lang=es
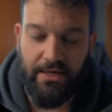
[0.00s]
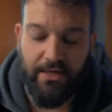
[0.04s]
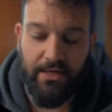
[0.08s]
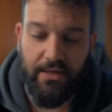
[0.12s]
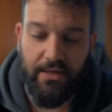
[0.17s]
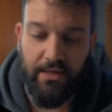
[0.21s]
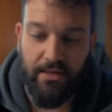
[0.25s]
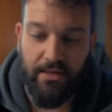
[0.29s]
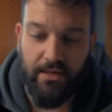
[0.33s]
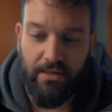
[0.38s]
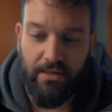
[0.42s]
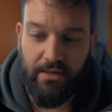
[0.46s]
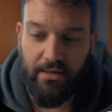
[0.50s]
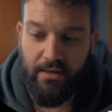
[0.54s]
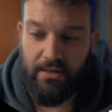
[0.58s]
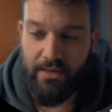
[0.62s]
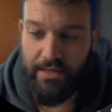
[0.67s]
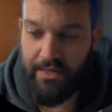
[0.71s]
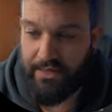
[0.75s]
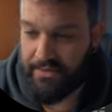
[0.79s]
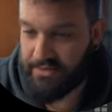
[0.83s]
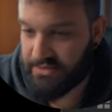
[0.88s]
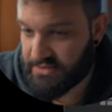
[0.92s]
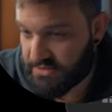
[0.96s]
a,
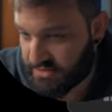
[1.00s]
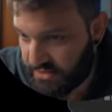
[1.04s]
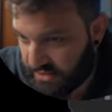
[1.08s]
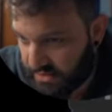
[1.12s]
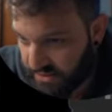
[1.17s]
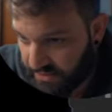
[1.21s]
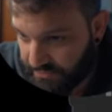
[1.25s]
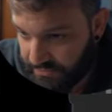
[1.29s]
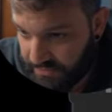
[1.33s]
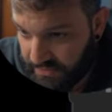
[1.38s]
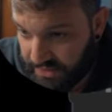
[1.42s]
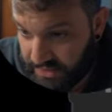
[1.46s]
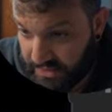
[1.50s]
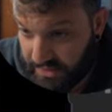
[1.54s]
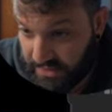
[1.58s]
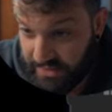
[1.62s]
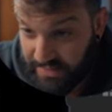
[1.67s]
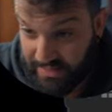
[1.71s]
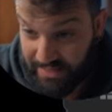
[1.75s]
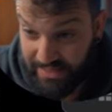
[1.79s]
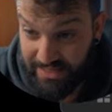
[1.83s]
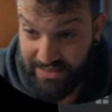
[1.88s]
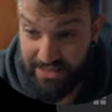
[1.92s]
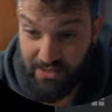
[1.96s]
a Instagram.
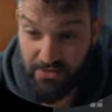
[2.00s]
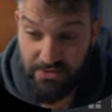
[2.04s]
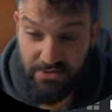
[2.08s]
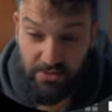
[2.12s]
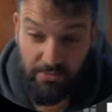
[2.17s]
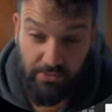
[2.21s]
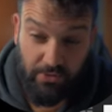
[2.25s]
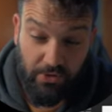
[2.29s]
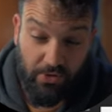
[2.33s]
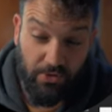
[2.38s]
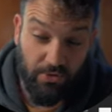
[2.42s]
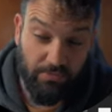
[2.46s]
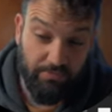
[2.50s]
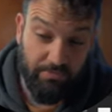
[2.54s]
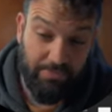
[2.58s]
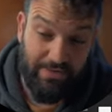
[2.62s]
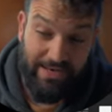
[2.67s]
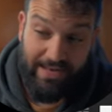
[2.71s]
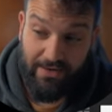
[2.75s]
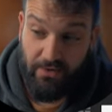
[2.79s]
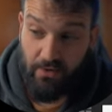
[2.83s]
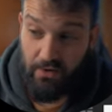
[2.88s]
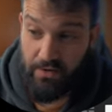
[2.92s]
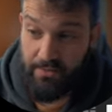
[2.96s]
El cielo está un poco
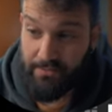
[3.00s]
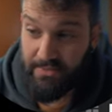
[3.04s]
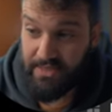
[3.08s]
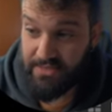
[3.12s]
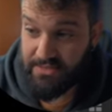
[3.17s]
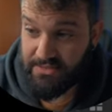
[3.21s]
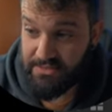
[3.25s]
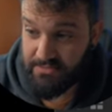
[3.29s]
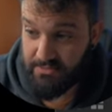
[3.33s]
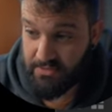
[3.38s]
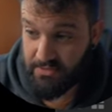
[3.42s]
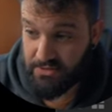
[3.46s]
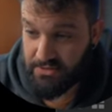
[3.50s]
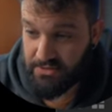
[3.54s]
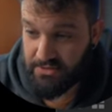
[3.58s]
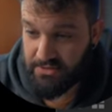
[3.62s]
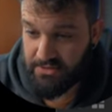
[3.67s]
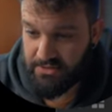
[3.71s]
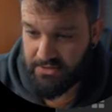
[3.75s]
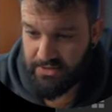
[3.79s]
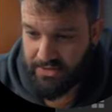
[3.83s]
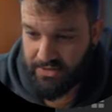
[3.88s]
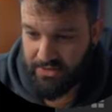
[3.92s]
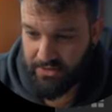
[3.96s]
plano de más, vamos a
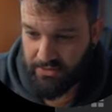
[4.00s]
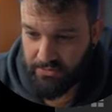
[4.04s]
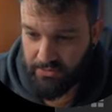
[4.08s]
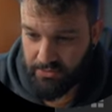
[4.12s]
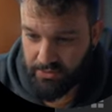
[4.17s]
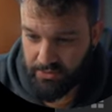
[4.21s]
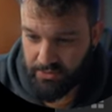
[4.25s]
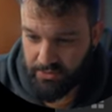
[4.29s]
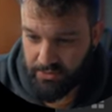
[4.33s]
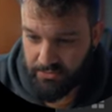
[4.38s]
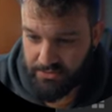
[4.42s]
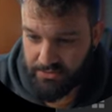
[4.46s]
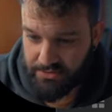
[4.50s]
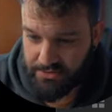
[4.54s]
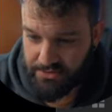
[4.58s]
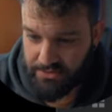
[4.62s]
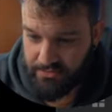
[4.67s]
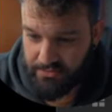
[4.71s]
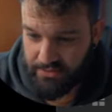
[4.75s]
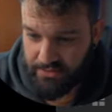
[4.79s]
intentar dar un poquito menos de